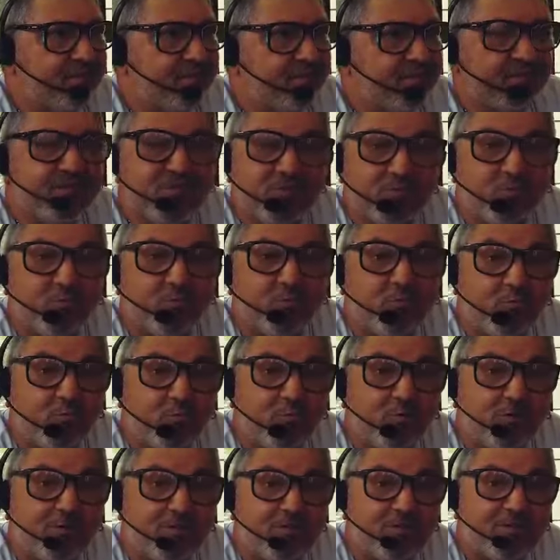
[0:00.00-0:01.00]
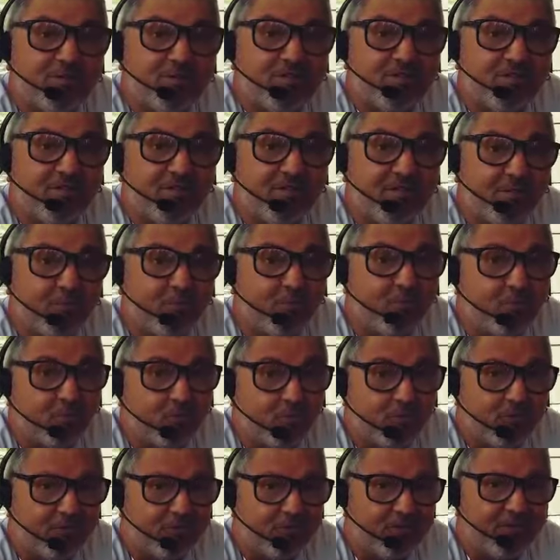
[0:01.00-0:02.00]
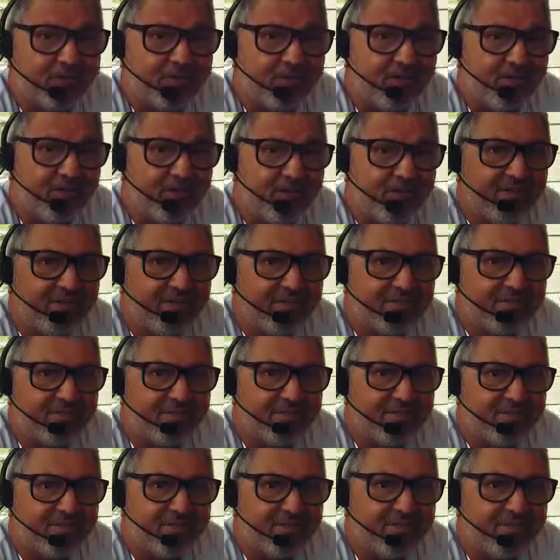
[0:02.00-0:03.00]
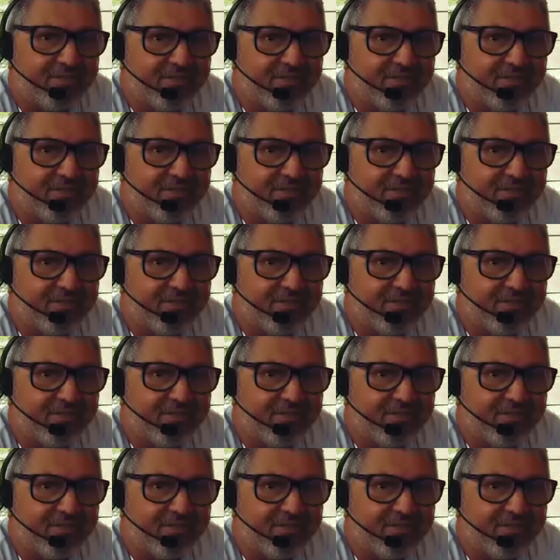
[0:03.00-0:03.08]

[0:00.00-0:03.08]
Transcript: das culturas, da cultura de Aquirais,